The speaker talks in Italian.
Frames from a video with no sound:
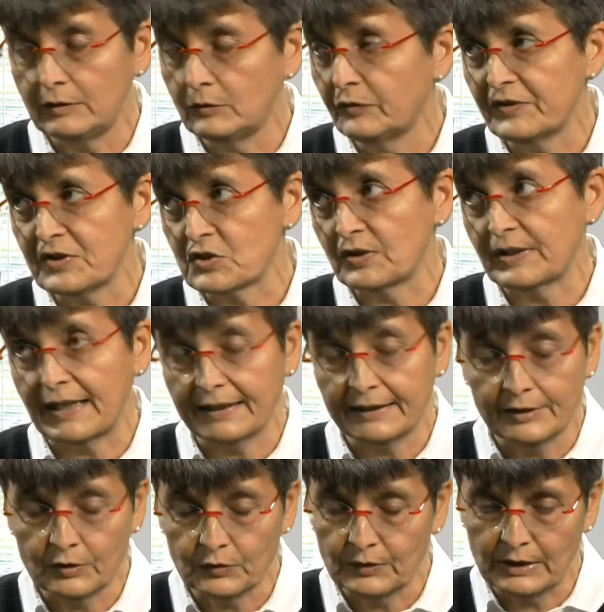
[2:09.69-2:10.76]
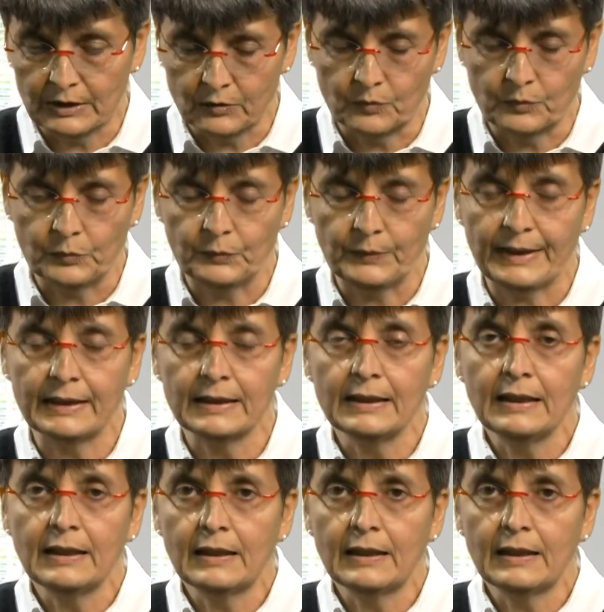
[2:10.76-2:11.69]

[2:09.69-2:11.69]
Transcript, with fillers: l'ufficio tecnico del comune